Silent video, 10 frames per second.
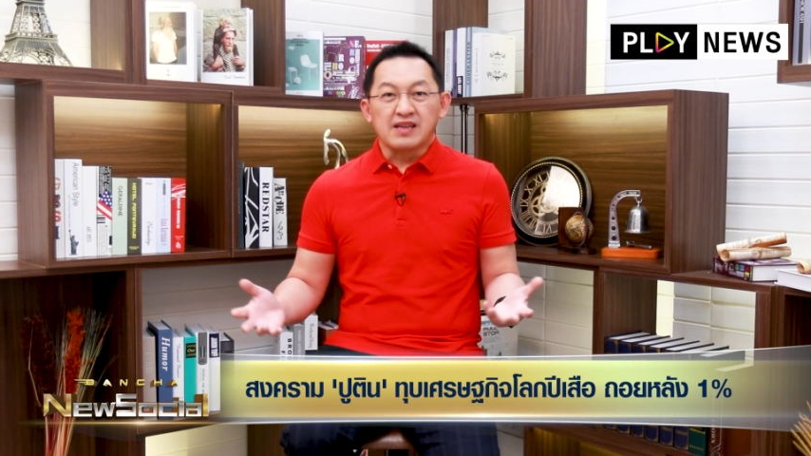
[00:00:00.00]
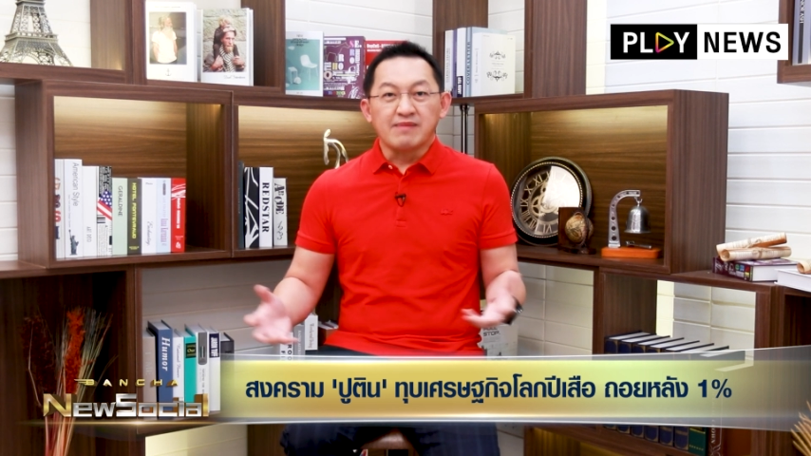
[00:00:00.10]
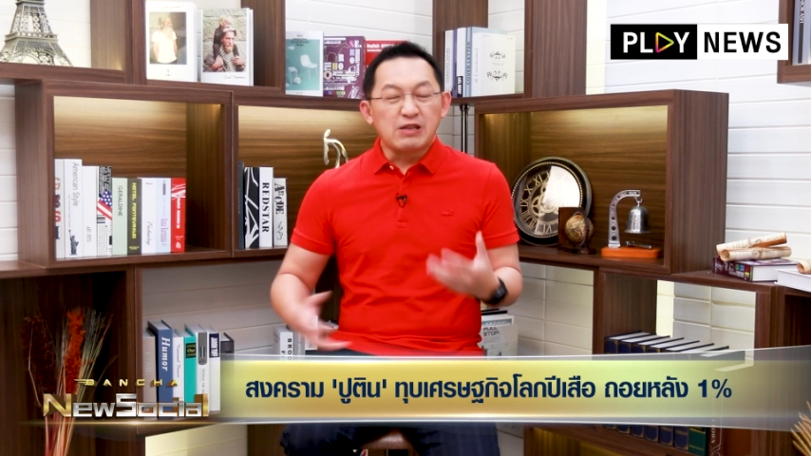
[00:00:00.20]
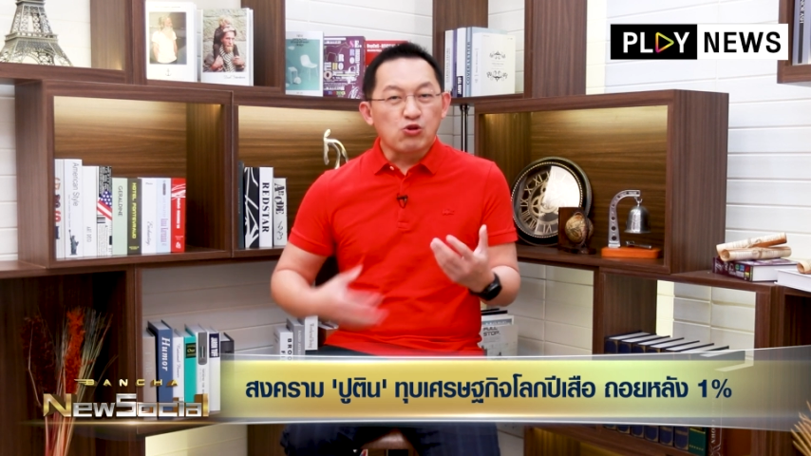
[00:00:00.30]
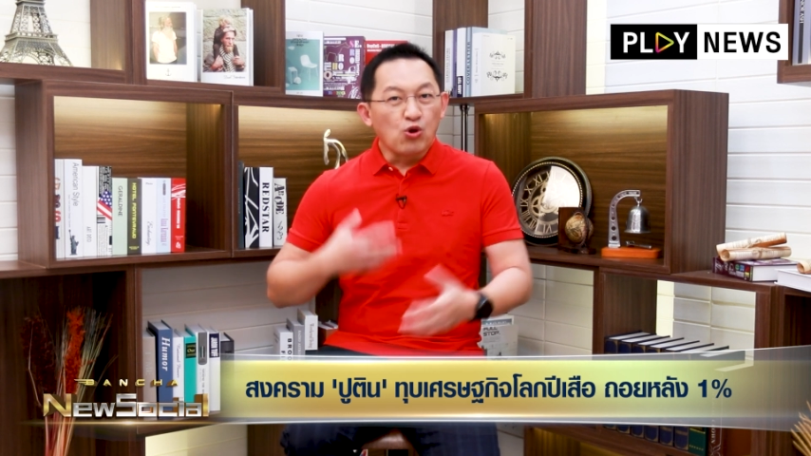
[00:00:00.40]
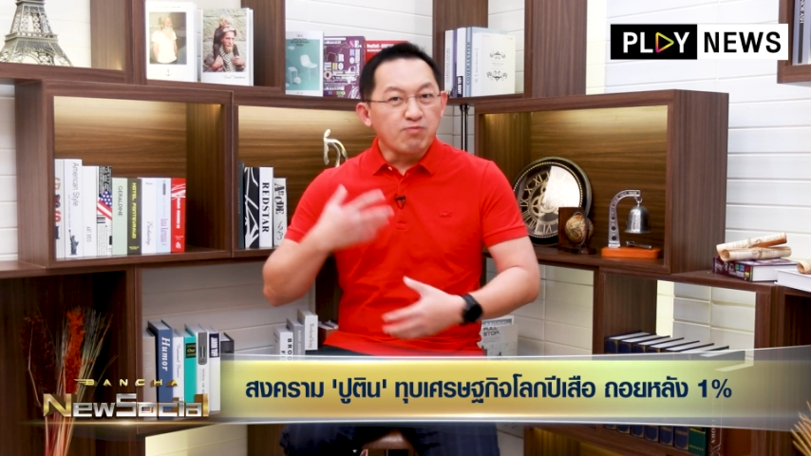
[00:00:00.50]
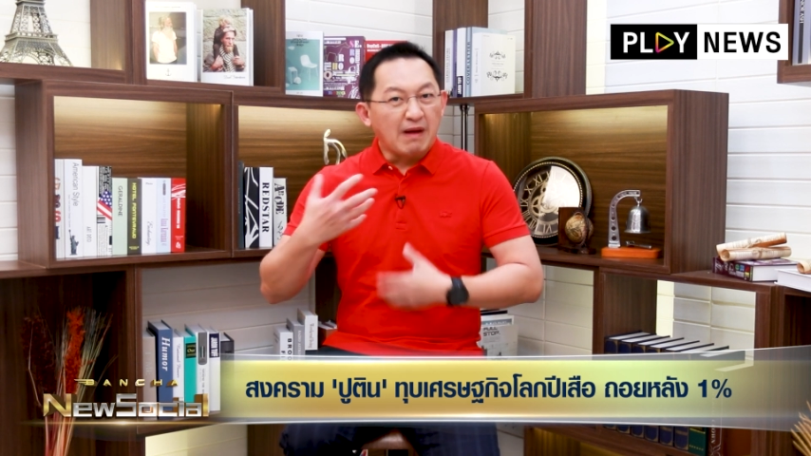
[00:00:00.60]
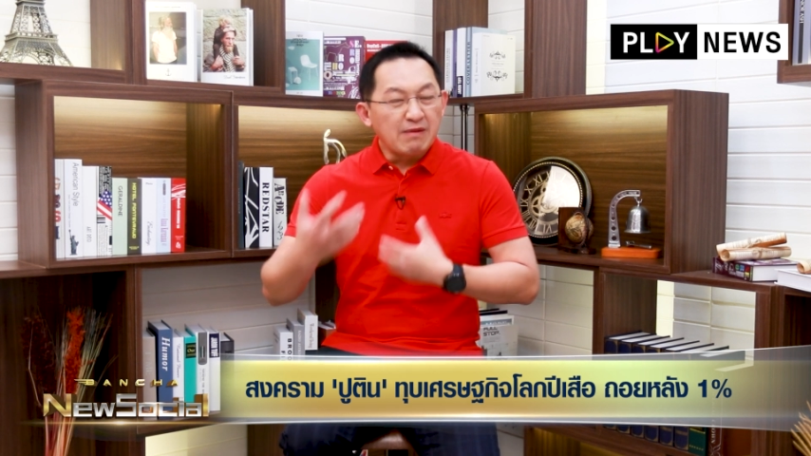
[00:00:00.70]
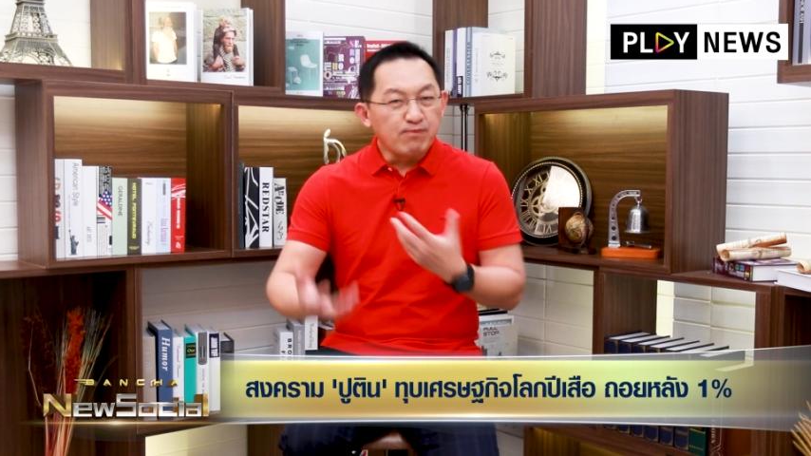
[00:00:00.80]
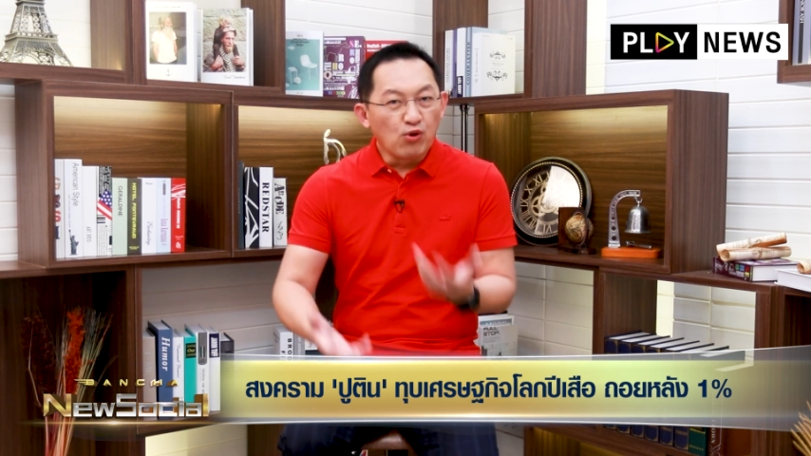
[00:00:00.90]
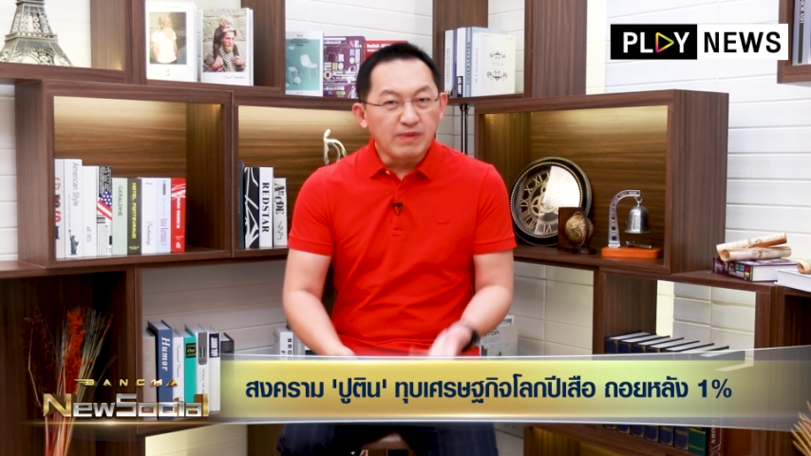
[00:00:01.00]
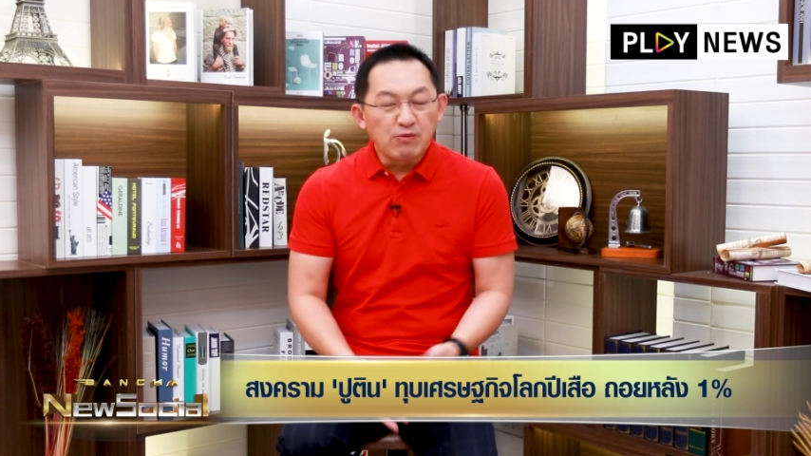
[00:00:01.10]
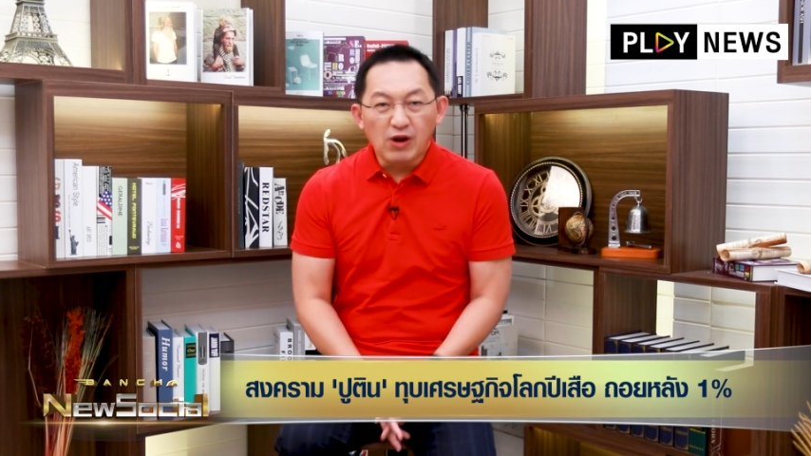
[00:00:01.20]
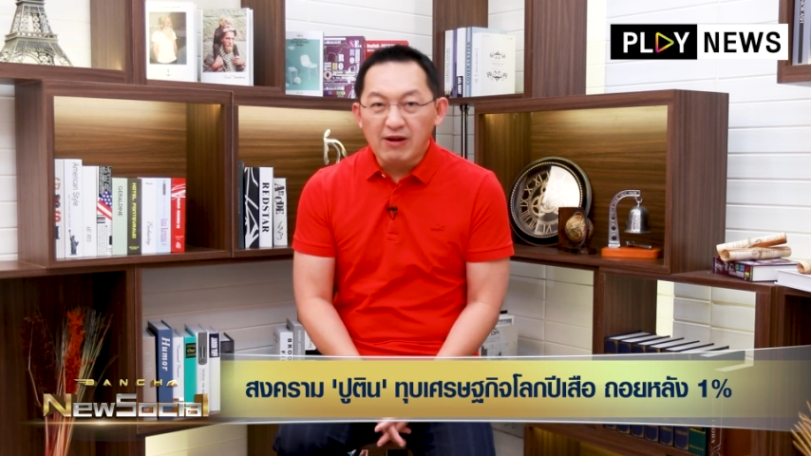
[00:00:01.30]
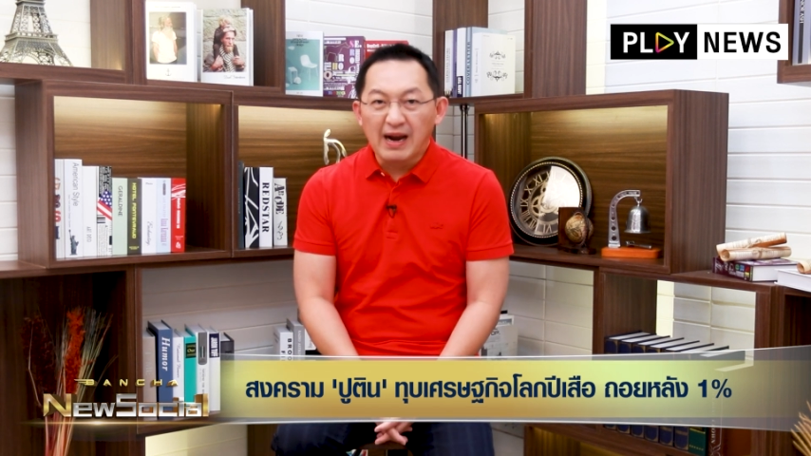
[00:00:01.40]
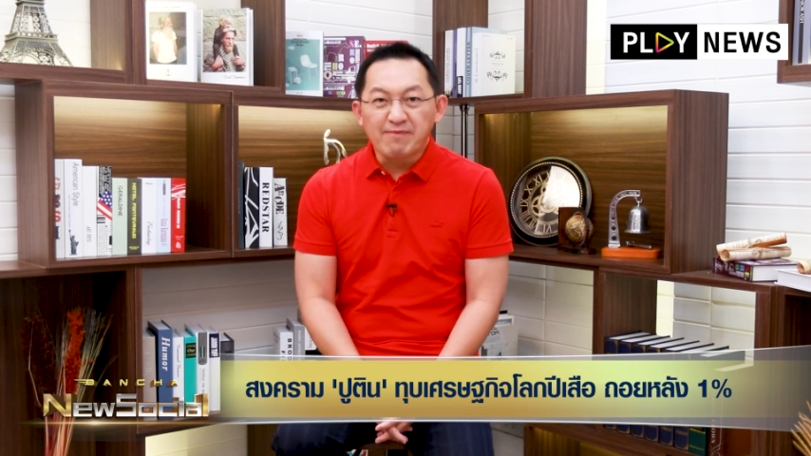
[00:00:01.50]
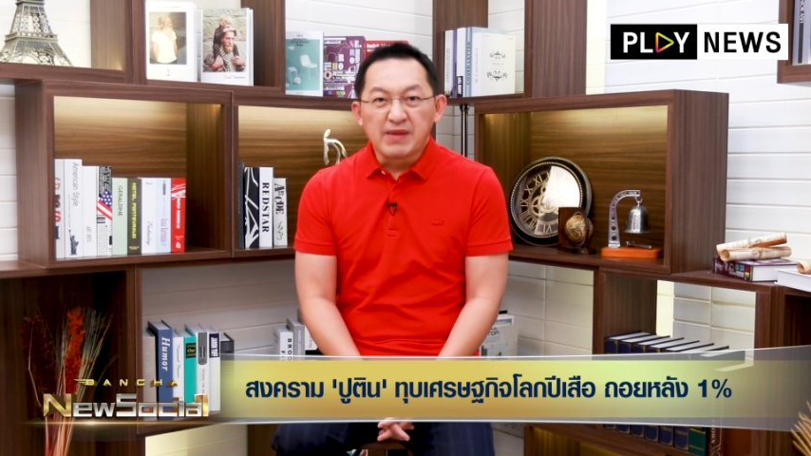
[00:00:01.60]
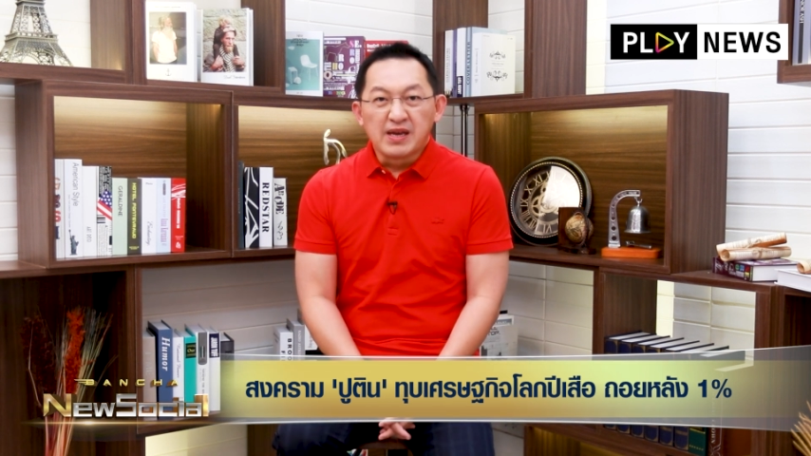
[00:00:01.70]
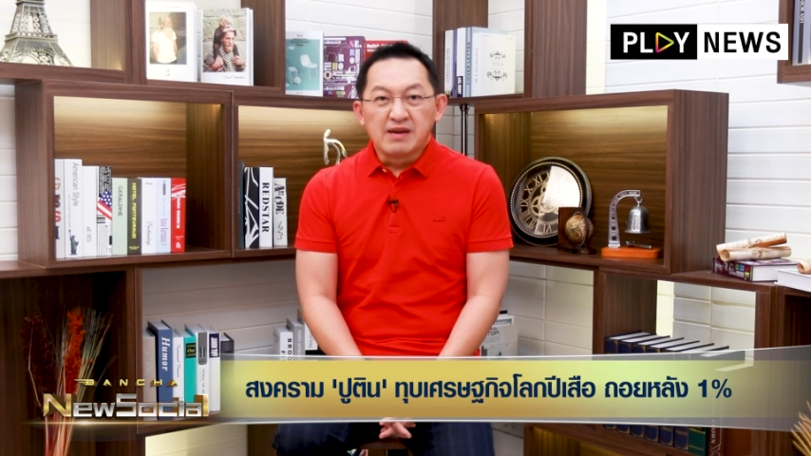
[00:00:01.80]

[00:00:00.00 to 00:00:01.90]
ทำให้ทั่วโลกปั่นป่วนไปหมดแล้วครับ